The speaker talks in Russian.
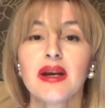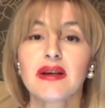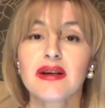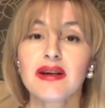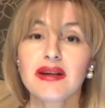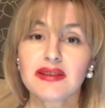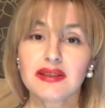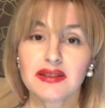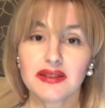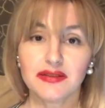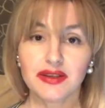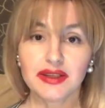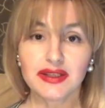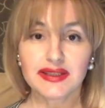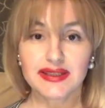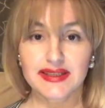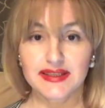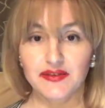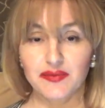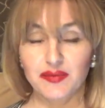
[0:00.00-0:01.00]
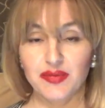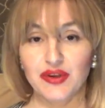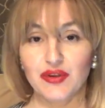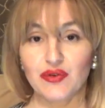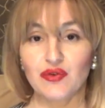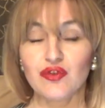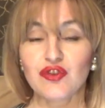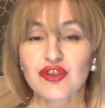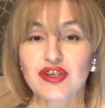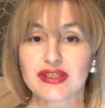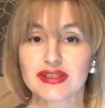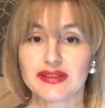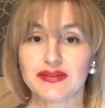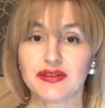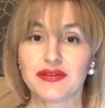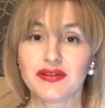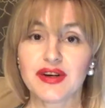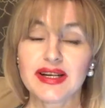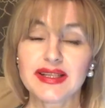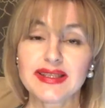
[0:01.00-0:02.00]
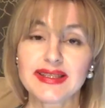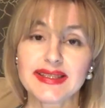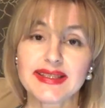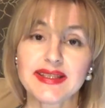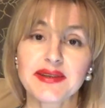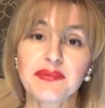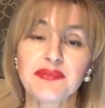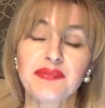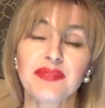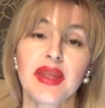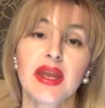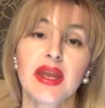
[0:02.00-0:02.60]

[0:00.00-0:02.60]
как-то двигаться вперед, развиваться,